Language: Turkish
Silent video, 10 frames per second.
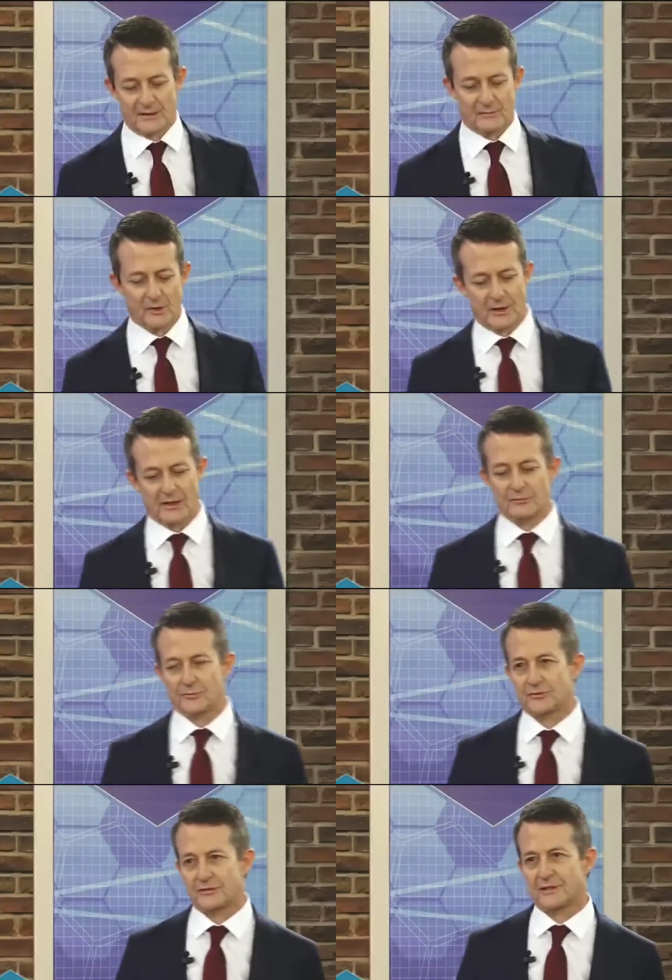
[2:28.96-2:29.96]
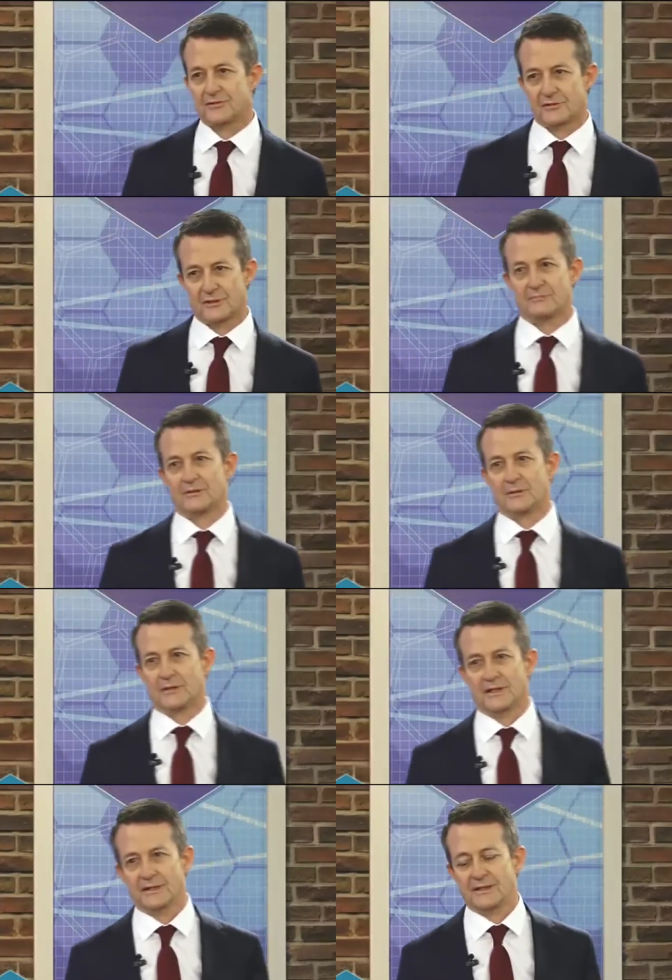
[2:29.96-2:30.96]
Hani çok hekim üzüldük. olarak bu işlerin içinde
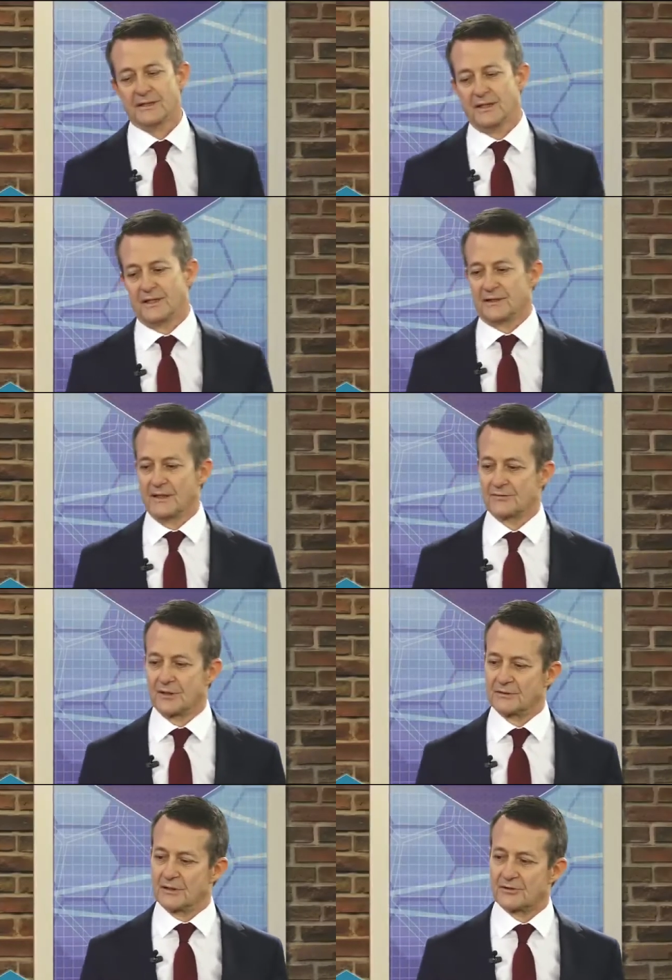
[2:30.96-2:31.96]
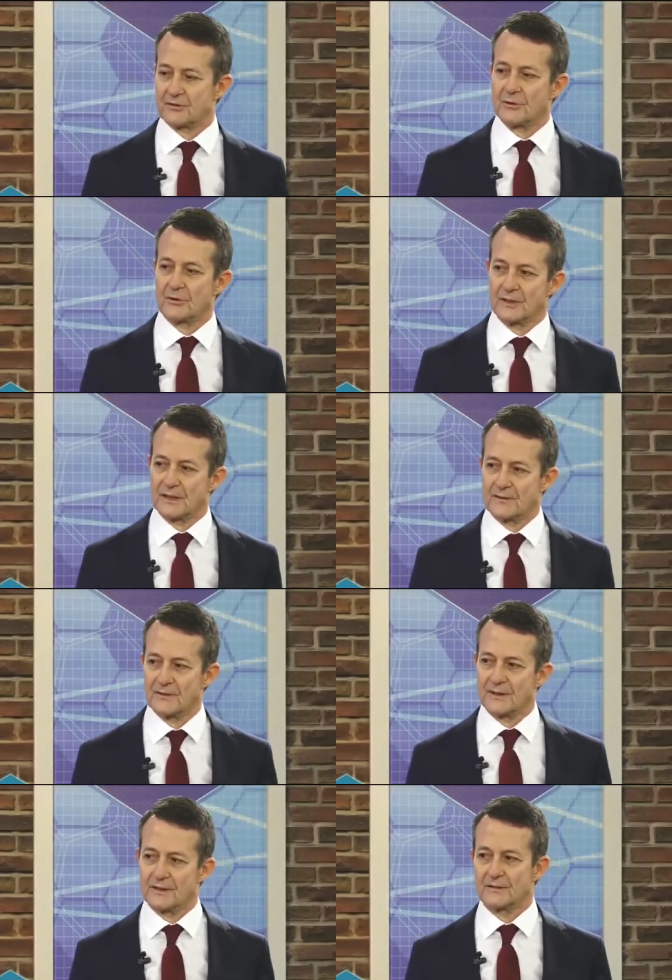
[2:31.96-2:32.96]
biri olarak gerçekten işte
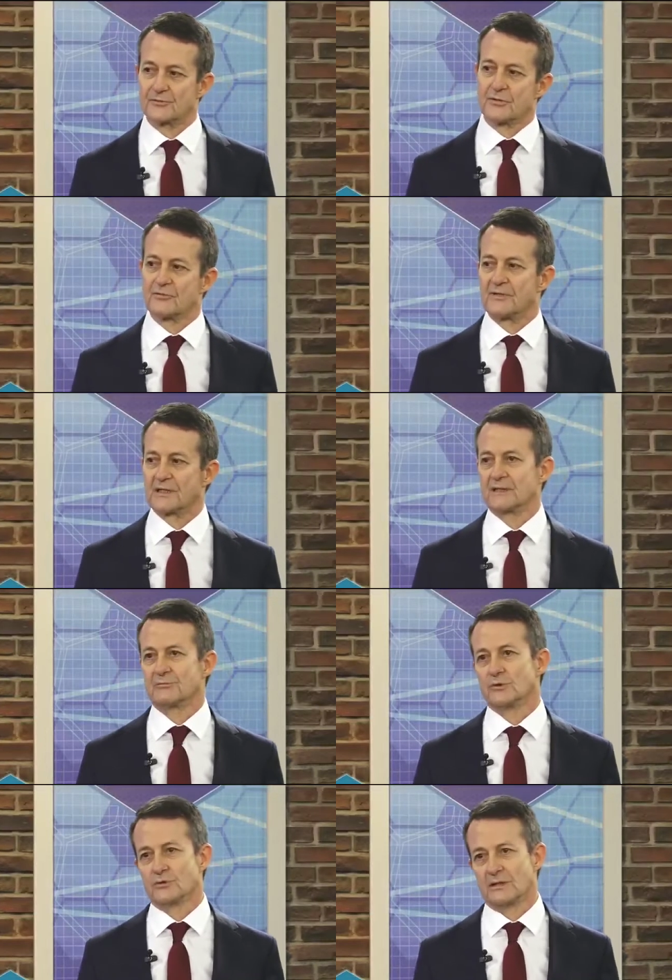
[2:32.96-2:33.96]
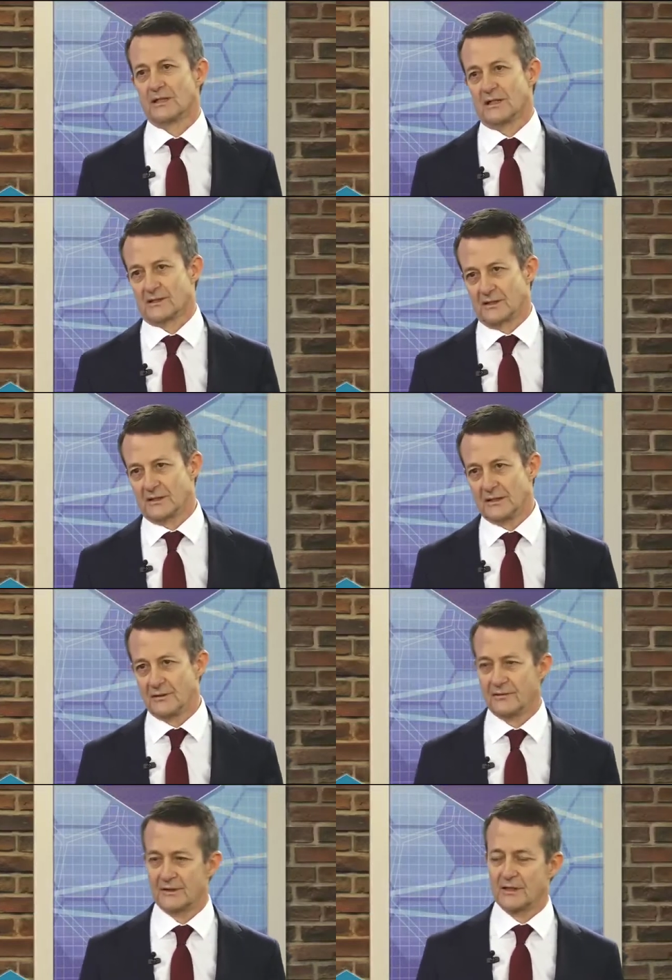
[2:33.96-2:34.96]
orada e, çok farklı bulgularla hasta
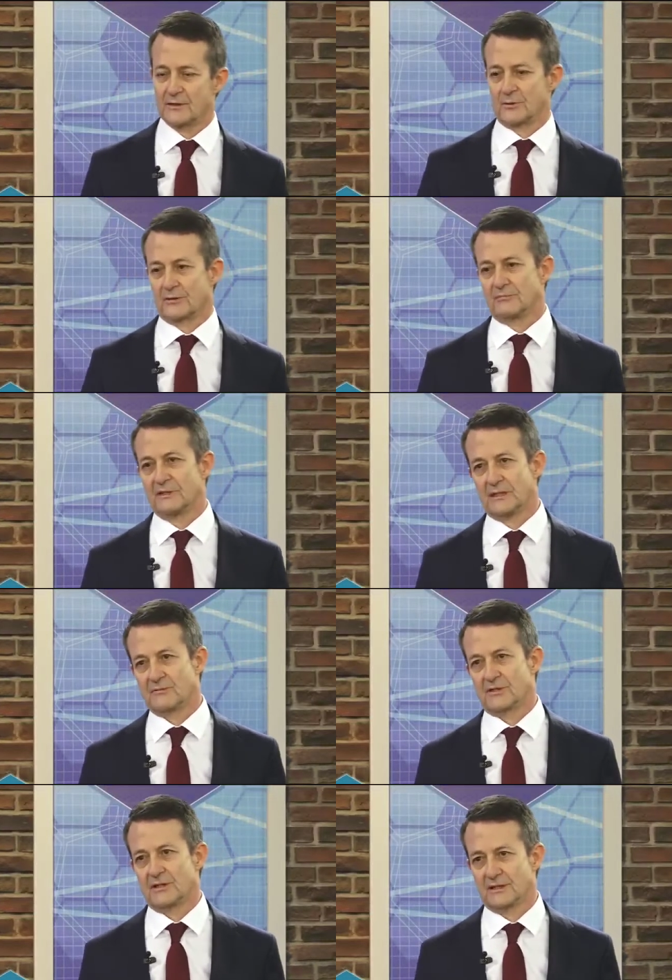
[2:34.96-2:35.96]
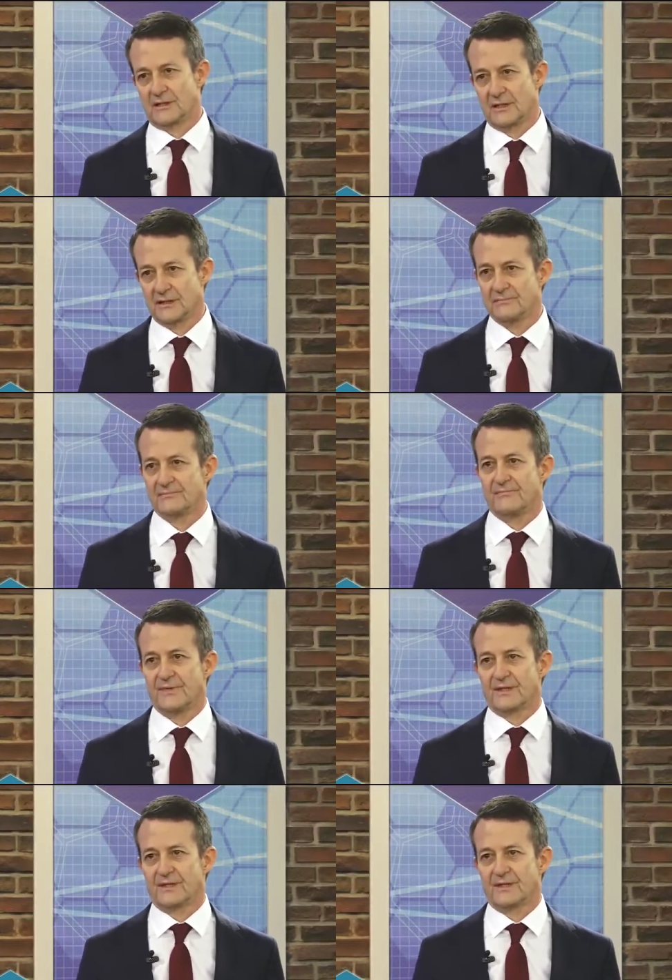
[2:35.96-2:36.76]
geliyor ve daha sonra da bildiğimiz kadarıyla